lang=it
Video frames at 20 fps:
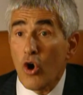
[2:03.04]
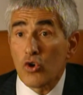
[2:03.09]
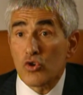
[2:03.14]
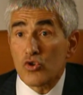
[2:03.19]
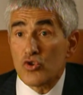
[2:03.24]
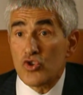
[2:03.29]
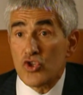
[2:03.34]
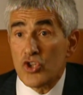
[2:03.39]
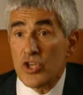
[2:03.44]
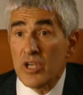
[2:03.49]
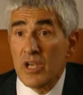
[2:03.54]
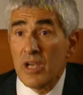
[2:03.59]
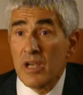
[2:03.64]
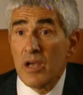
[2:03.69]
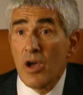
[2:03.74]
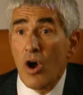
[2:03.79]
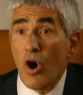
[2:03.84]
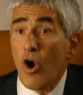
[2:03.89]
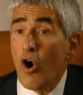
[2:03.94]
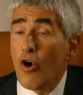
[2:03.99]
oggi
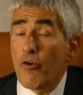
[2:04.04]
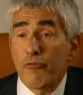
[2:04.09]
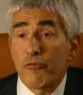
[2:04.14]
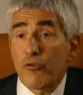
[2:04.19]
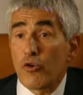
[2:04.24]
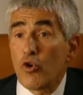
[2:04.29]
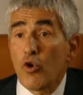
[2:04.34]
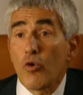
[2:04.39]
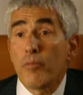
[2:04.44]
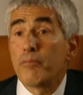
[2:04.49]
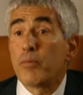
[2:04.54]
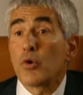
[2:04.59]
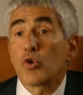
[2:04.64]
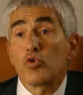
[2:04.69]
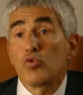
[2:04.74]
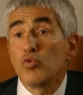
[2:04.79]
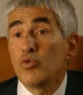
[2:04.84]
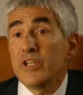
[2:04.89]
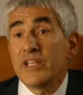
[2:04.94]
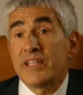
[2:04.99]
offrono
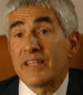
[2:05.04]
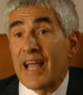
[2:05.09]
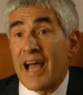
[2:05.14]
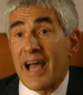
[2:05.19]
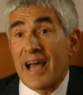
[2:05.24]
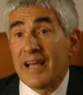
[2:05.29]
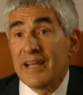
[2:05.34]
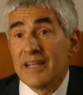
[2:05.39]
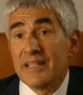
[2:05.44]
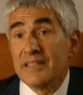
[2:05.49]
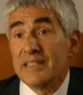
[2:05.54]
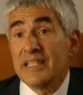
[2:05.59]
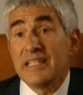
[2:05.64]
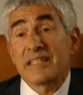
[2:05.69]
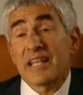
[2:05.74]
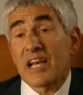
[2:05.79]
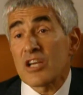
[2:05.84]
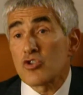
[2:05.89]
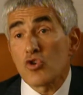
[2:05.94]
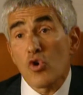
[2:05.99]
opportunità di
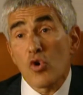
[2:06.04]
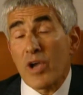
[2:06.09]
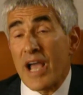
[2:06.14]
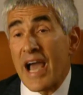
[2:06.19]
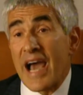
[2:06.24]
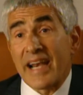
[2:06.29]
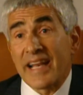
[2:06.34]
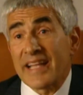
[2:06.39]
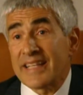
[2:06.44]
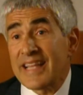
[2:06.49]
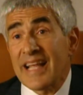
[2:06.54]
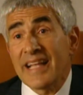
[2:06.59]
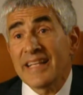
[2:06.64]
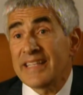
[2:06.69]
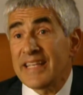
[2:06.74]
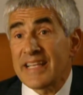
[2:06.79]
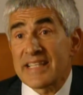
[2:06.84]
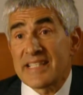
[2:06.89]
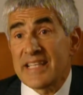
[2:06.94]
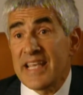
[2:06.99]
traslocare a
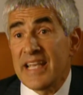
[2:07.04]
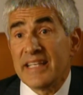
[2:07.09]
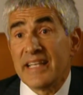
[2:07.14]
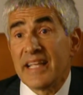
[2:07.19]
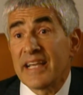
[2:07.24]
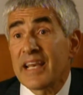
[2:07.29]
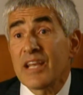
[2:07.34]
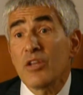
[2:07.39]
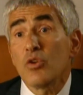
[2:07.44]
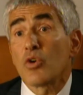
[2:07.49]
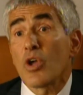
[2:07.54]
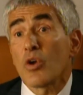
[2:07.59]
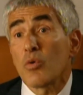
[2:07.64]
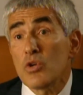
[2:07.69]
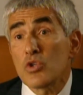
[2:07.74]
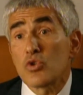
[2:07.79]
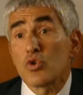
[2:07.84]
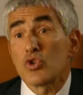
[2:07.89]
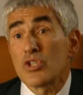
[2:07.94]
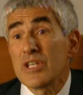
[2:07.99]
tante aziende. Credo che
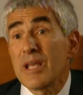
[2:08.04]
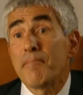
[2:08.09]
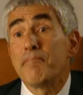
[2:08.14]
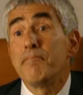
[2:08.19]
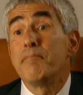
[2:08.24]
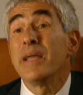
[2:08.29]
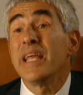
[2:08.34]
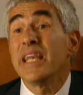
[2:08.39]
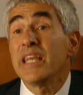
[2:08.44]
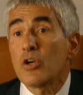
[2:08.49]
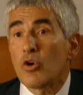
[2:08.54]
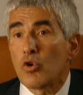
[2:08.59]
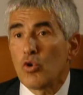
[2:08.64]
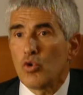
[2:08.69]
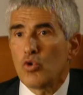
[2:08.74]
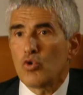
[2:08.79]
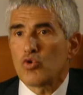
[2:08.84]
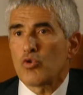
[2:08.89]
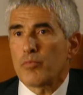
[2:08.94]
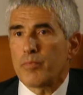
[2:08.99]
questo sia
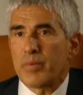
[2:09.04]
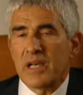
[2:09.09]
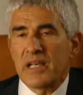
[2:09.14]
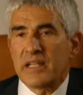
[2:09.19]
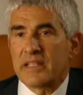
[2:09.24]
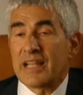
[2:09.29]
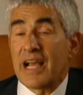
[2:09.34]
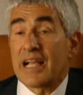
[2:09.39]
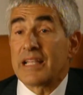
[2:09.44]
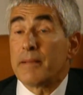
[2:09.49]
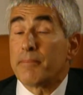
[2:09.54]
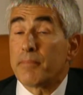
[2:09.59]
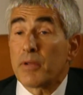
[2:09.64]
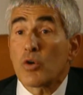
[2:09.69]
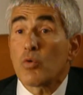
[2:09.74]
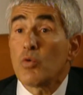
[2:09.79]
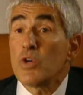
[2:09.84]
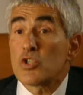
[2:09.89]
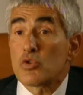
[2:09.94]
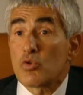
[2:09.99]
pericoloso per l'Italia.
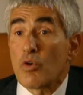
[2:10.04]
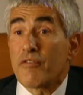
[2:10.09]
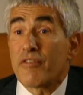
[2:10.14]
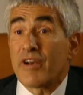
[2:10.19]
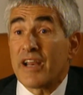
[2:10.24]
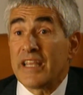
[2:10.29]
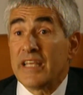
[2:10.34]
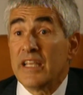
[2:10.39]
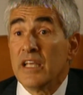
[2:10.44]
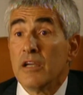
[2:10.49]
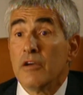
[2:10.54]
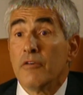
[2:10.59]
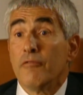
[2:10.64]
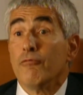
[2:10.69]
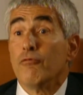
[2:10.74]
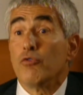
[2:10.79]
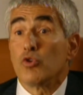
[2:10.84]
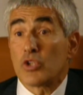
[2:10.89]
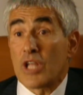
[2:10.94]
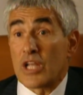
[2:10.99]
Per questo avrei
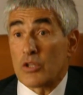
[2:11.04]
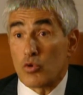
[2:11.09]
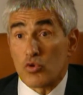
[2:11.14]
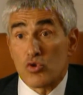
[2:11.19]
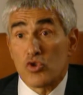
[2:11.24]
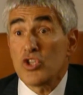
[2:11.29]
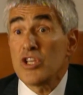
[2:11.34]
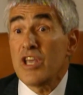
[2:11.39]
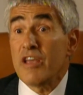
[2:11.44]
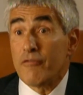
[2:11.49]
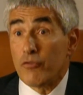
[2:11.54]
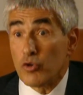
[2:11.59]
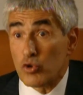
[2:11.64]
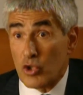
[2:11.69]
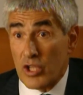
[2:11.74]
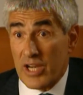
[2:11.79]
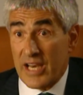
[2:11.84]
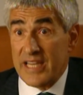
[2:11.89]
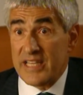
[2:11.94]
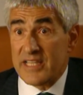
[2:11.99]
votato sì e
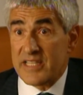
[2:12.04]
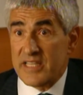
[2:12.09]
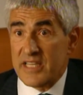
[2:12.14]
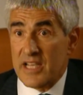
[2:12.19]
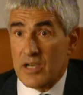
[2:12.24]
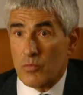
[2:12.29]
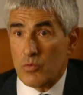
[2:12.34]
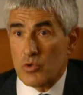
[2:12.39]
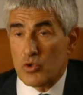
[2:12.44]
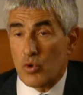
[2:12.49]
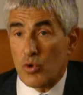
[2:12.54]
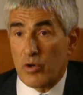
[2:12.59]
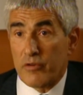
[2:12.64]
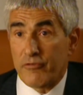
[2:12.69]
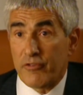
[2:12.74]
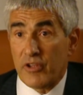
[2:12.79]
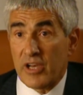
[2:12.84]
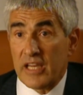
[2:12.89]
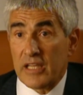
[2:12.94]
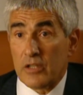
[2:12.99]
voterei sì a questo
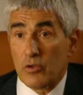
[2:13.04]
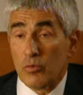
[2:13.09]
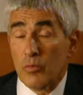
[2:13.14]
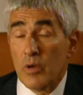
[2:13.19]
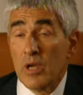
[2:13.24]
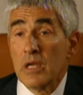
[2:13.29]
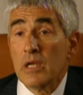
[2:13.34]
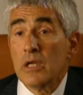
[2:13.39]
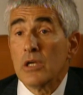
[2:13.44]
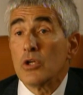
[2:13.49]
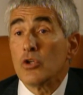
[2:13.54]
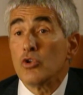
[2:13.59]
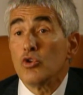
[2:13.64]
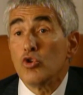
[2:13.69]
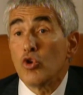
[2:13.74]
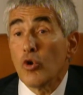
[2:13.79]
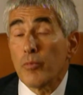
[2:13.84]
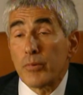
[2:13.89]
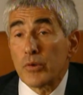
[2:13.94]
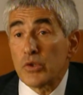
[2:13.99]
referendum.
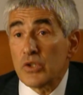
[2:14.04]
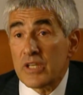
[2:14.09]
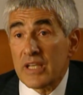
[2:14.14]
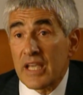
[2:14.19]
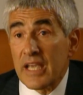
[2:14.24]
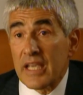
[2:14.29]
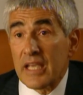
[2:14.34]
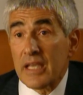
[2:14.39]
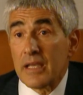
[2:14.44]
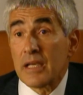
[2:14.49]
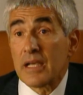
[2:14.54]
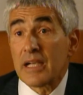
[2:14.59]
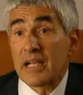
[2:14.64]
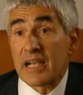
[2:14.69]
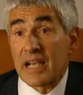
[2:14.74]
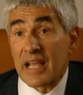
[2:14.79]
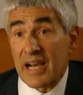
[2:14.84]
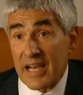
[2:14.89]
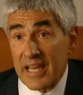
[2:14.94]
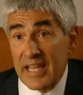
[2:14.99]
Dopodiché
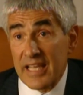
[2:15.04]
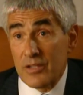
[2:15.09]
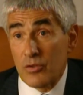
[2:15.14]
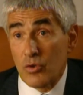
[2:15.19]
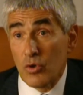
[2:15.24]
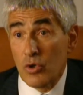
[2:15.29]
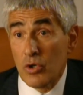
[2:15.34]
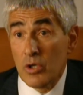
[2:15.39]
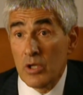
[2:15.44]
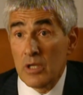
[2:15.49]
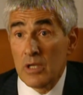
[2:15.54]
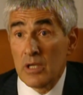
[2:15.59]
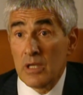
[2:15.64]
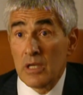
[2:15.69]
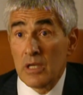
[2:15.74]
credo